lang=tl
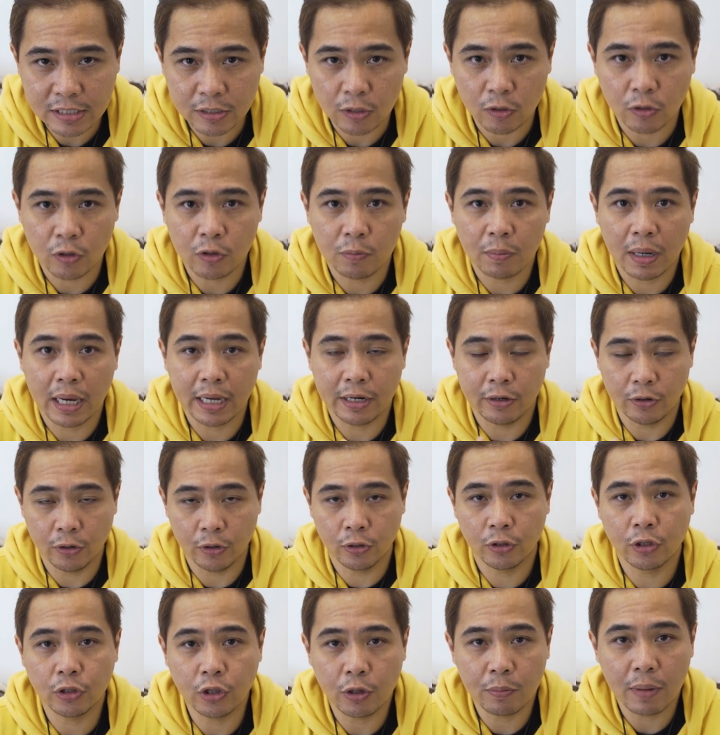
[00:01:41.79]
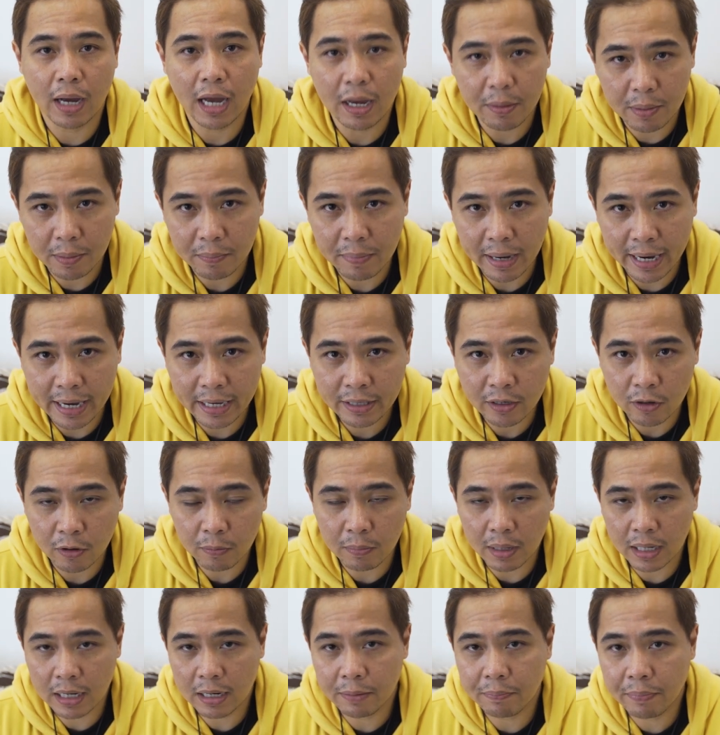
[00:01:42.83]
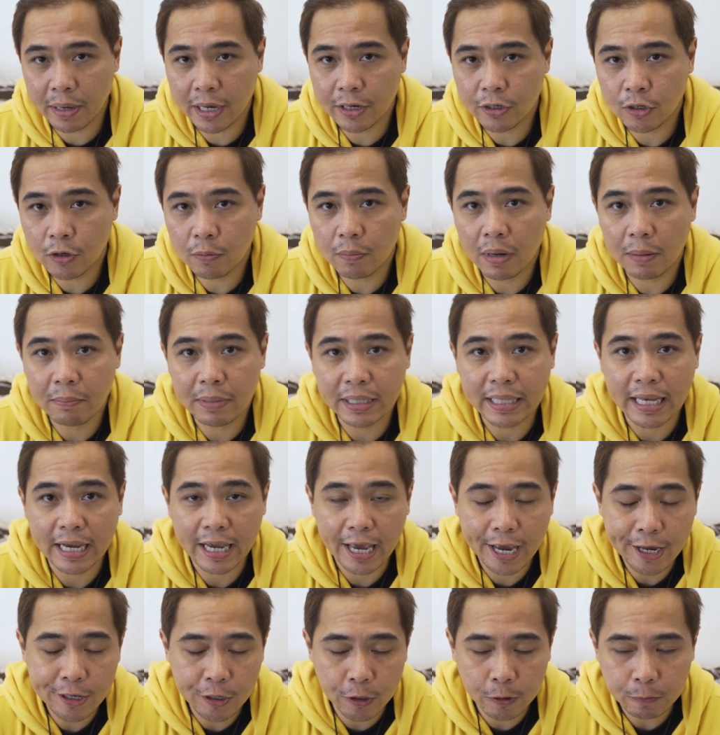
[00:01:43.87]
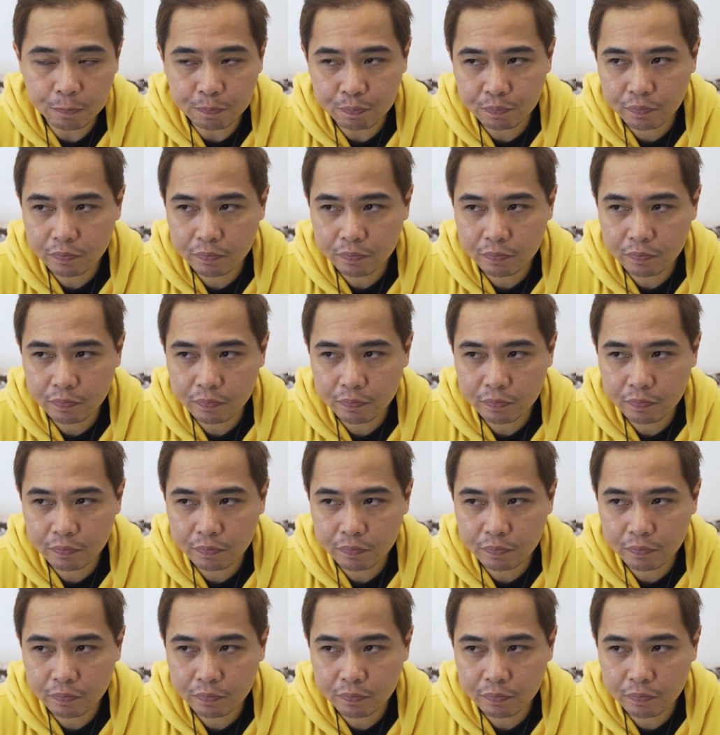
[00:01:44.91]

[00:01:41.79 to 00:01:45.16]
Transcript: So yung mga nanonood dito, mga kababayan ko, mga Lipenyo, mga Batanggenyo,